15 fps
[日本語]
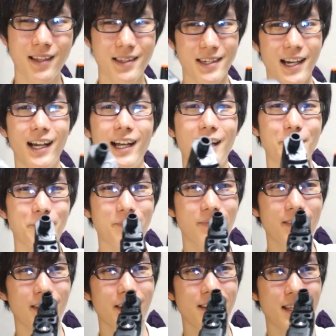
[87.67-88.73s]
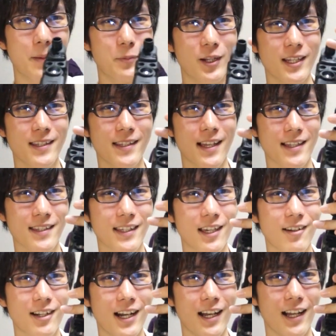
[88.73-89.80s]
じゃあサプレッサーつけ
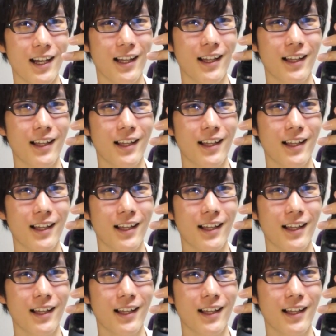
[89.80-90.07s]
るか。